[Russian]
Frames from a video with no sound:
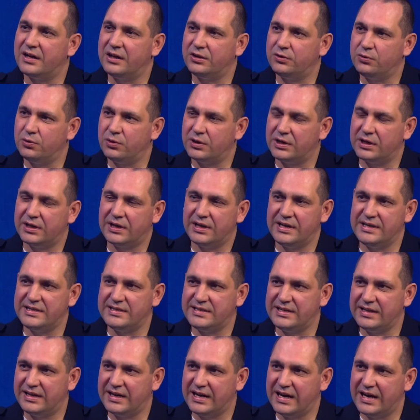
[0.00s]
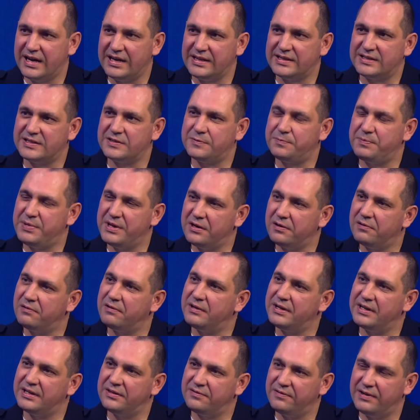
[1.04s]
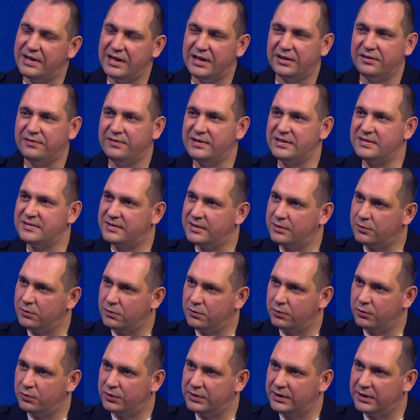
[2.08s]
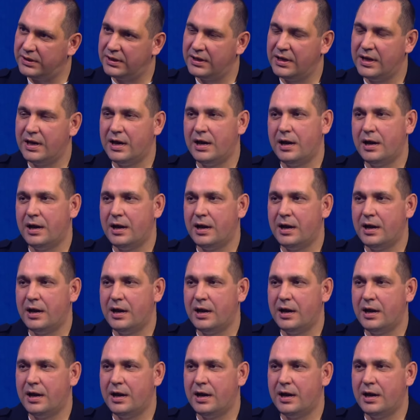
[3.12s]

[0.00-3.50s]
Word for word: которых истекает с 1 января 2022 года